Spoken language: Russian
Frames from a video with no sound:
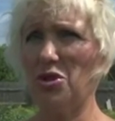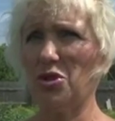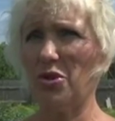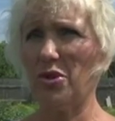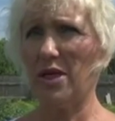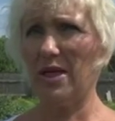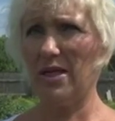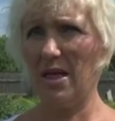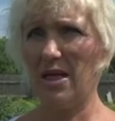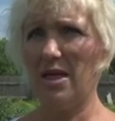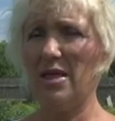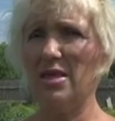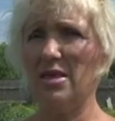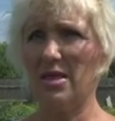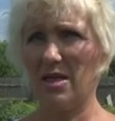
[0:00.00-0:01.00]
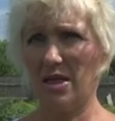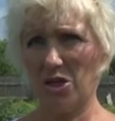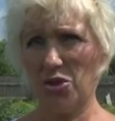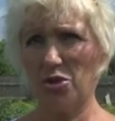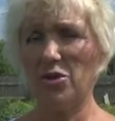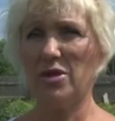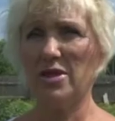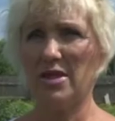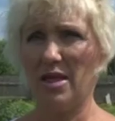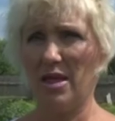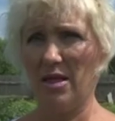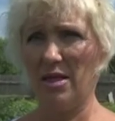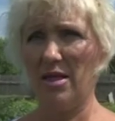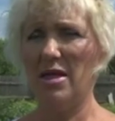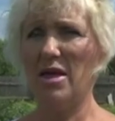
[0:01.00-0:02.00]
что она хорошо
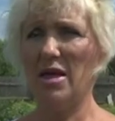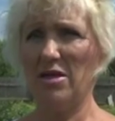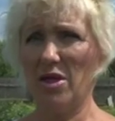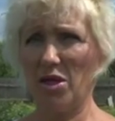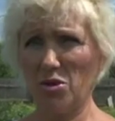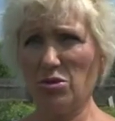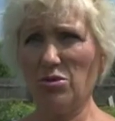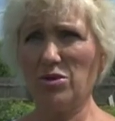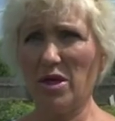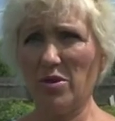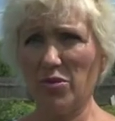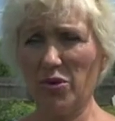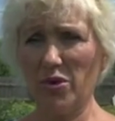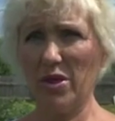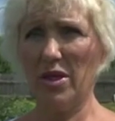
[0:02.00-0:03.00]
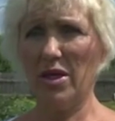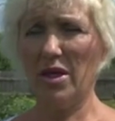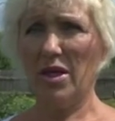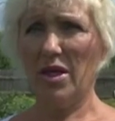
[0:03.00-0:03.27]
знала дорогу домой.